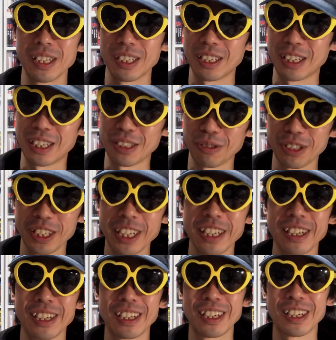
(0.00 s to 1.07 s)
あ、あよりね、
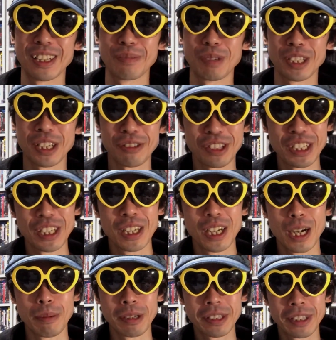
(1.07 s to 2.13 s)
えーまあ、役に
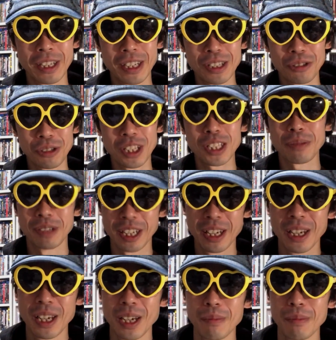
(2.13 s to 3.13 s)
はまってそうですけどね、